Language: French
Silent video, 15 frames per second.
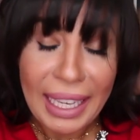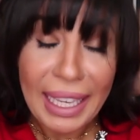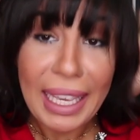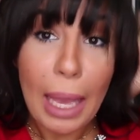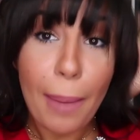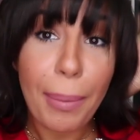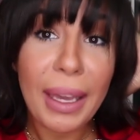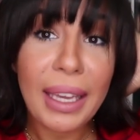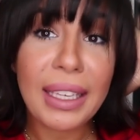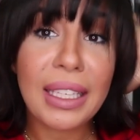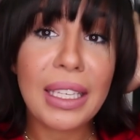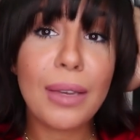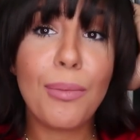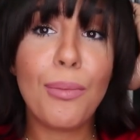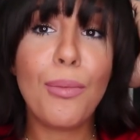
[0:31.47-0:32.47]
Et après,
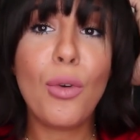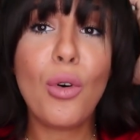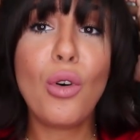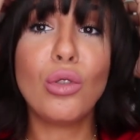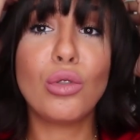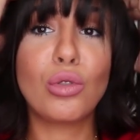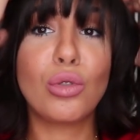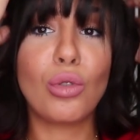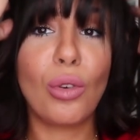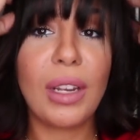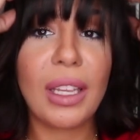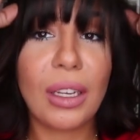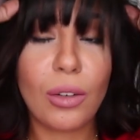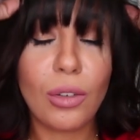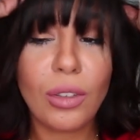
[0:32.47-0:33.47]
qui monte sur
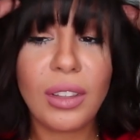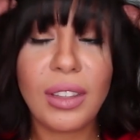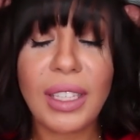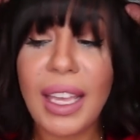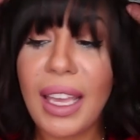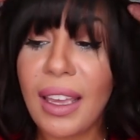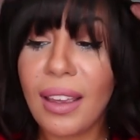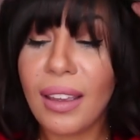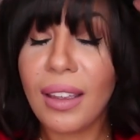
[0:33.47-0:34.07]
les côtés